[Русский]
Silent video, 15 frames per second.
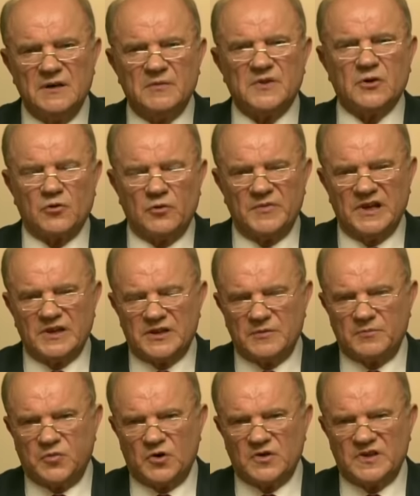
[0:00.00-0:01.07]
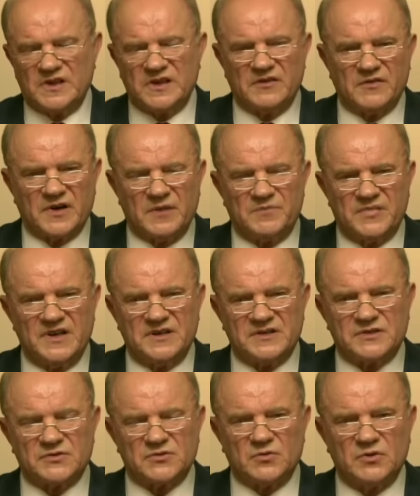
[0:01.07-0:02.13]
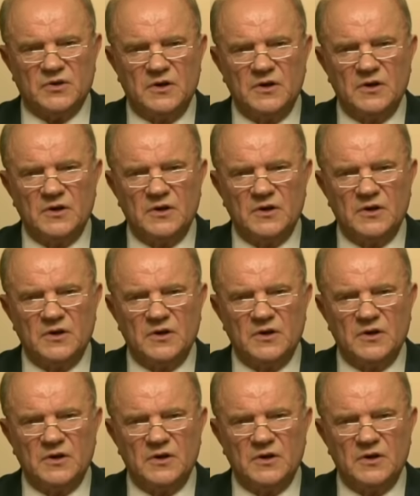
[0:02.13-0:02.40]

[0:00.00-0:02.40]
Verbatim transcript: документы поданы в Европейский суд –